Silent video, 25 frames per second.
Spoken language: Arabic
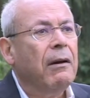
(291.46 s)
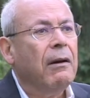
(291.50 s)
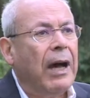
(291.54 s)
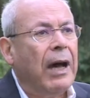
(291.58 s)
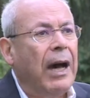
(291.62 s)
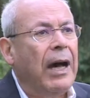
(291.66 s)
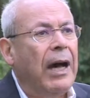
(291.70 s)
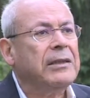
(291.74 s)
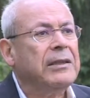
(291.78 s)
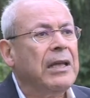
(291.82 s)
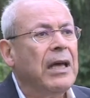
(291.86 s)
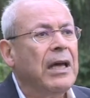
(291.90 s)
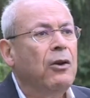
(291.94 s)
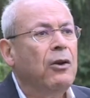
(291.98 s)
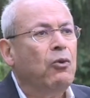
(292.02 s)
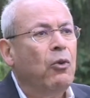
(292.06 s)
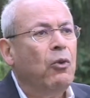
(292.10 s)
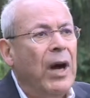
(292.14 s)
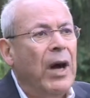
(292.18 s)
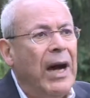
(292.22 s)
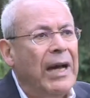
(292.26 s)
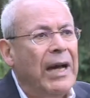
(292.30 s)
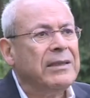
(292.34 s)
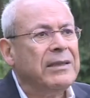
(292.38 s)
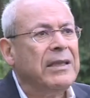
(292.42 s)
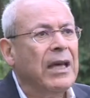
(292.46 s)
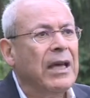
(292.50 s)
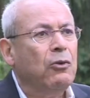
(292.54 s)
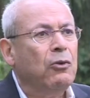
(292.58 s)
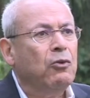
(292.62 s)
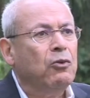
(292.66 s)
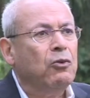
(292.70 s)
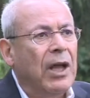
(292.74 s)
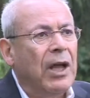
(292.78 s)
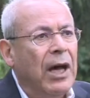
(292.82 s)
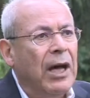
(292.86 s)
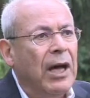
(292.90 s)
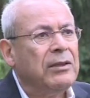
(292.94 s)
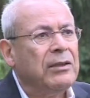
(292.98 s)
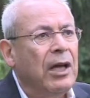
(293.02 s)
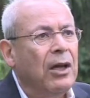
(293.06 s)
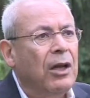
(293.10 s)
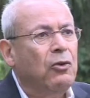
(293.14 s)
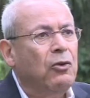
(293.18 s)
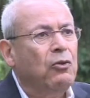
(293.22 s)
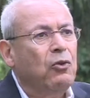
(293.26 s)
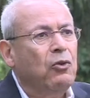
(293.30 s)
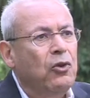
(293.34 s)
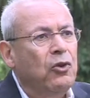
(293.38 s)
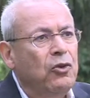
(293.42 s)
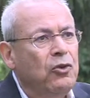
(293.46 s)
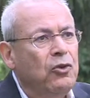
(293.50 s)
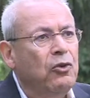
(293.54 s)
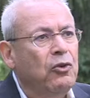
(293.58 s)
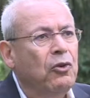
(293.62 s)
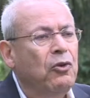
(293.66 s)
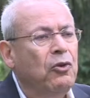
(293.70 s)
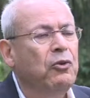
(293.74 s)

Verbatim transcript: قاتل وقاتل وناضل وانه